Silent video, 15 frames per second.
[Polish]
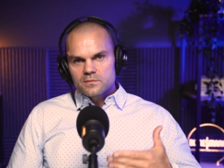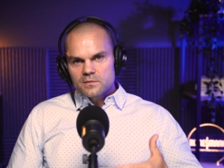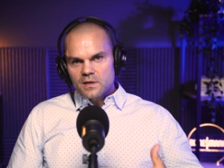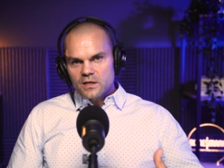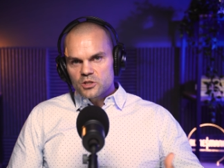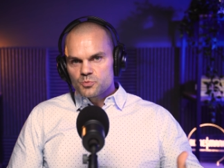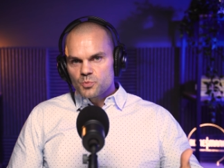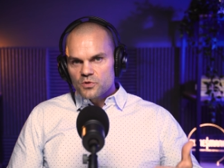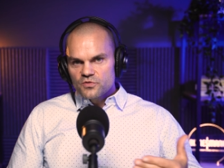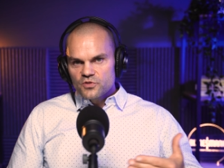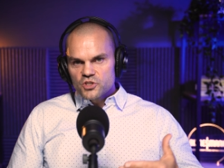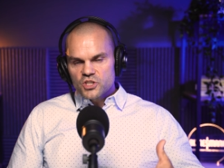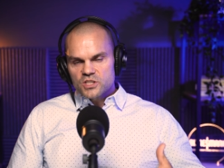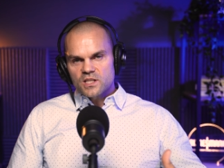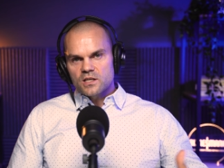jakichś
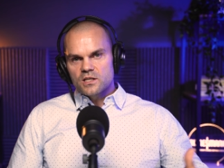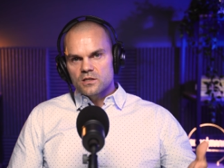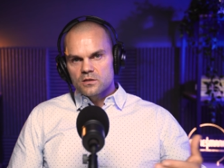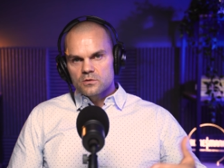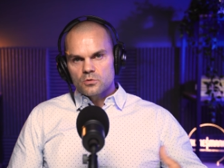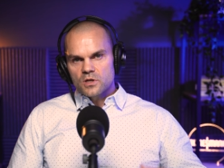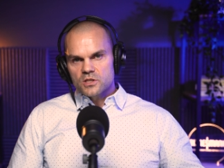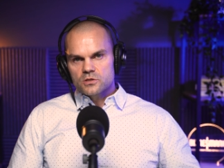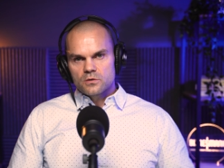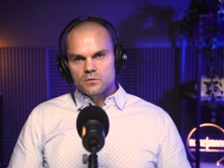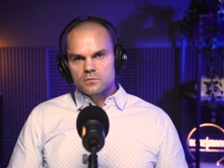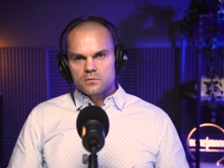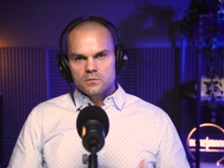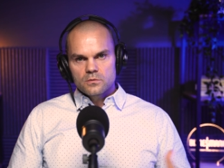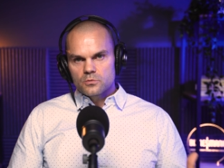podwyżek, takich, które
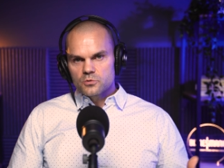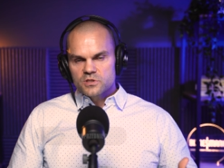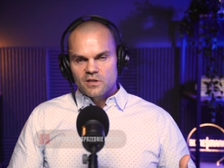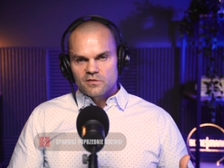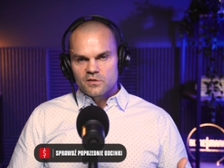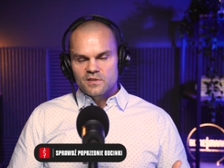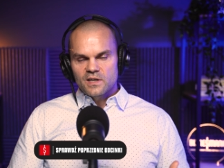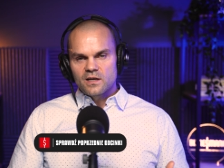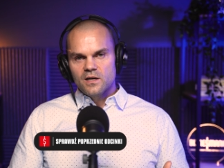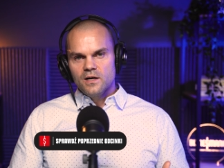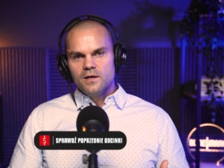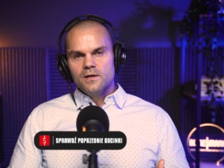są ustawowe,